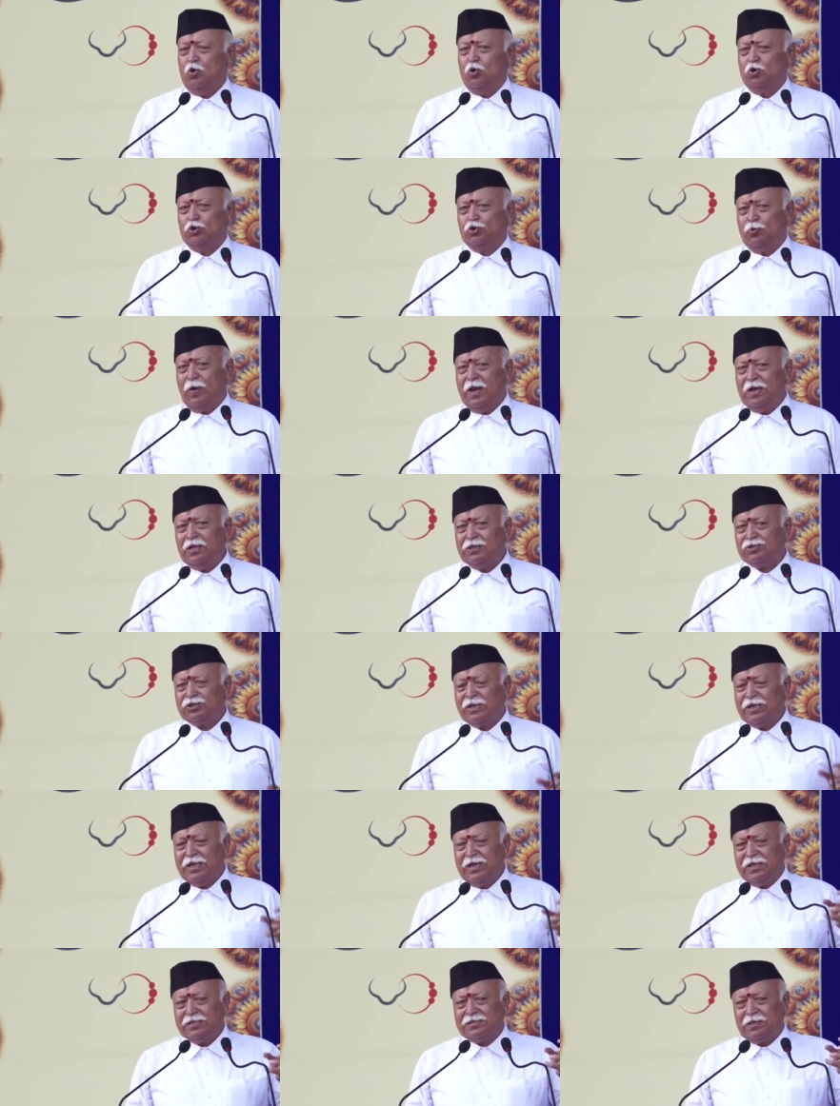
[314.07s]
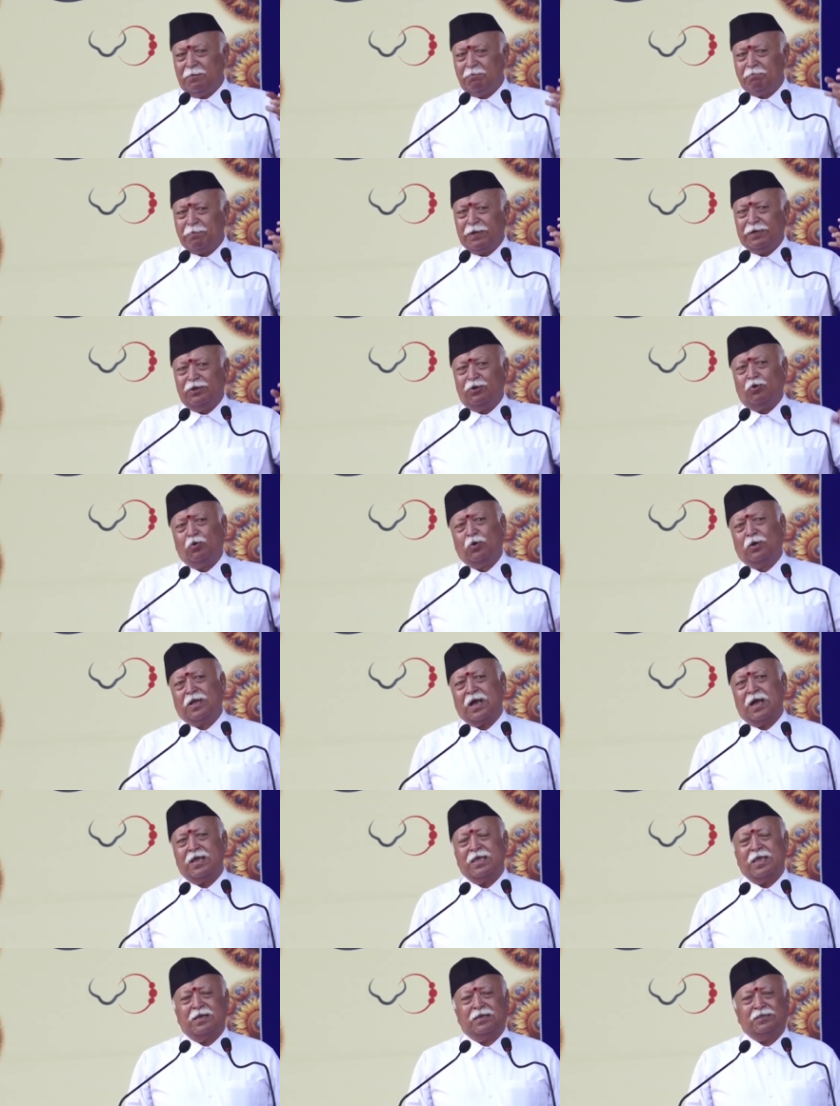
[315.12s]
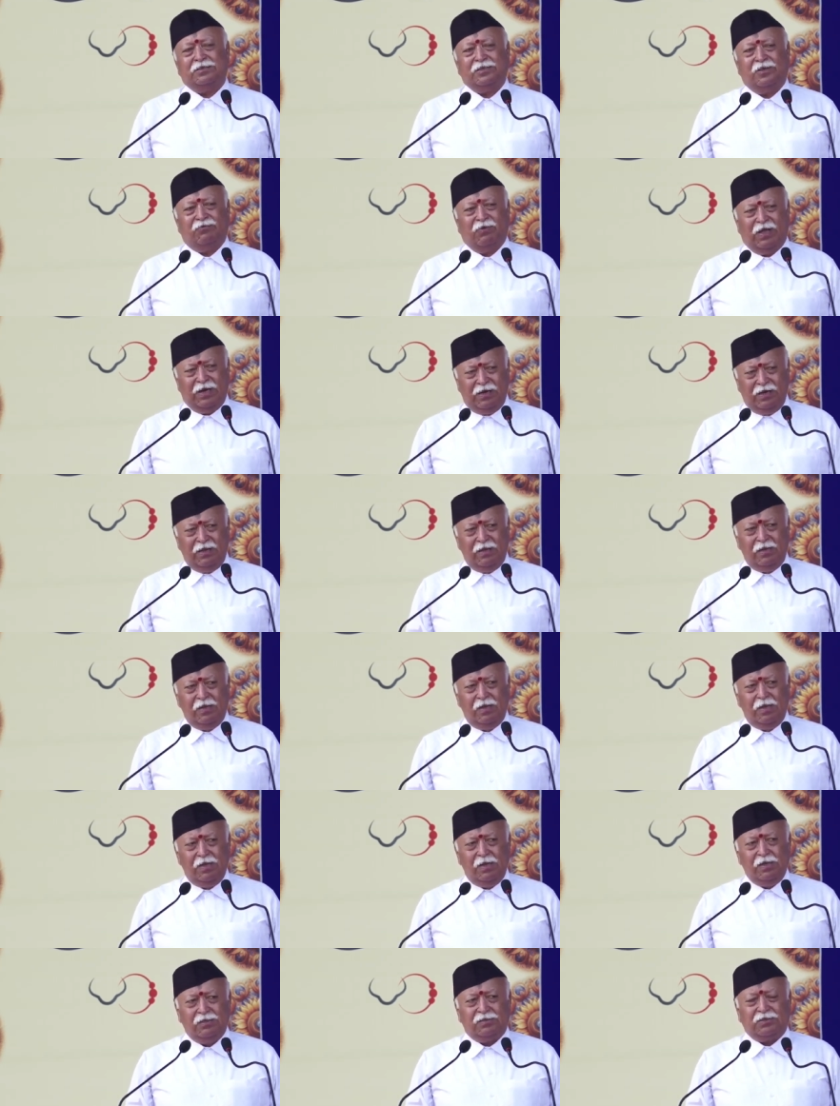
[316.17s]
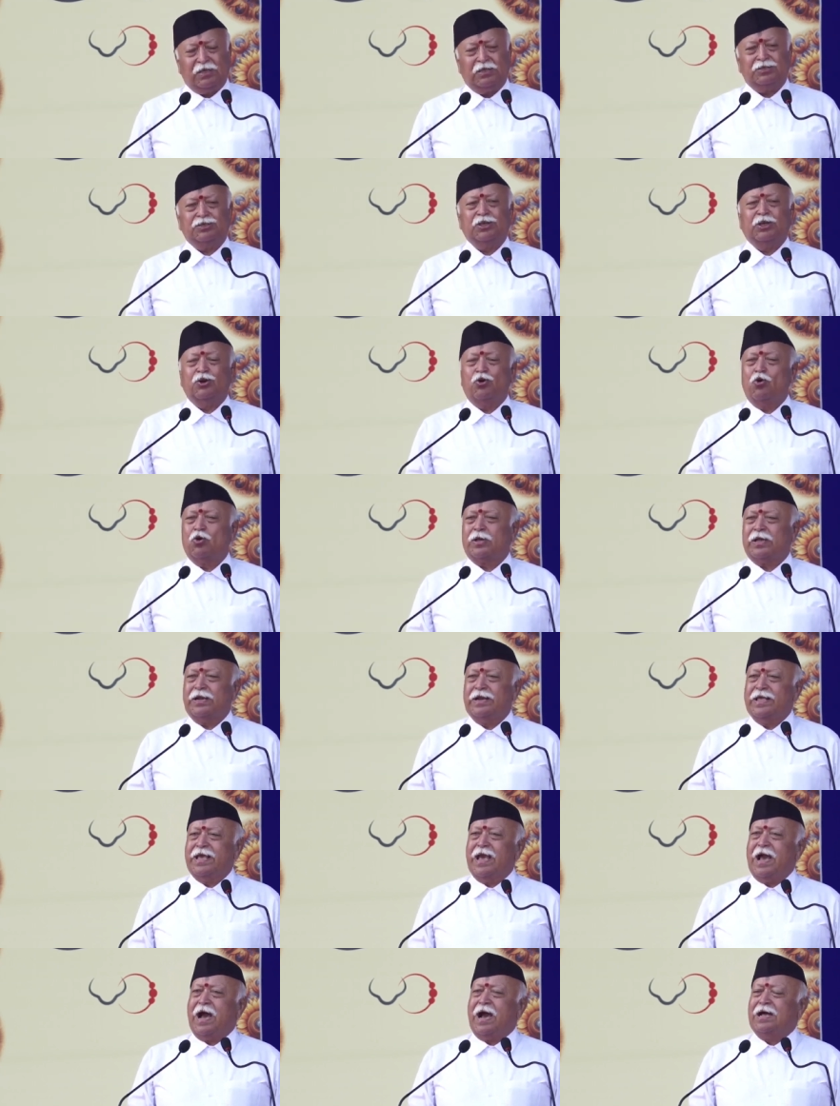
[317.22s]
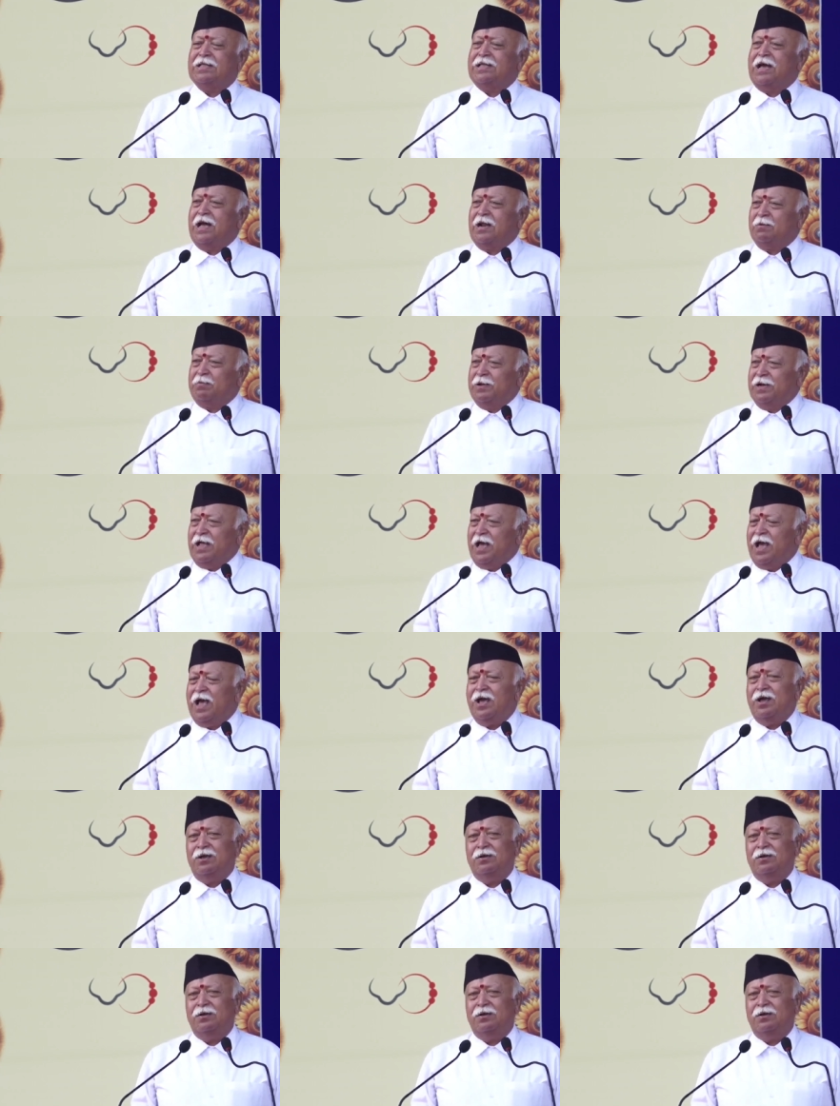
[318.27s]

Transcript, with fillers: उज्जवल शील संपन्न उनका यह जीवन सज्जनों के लिए आधार बना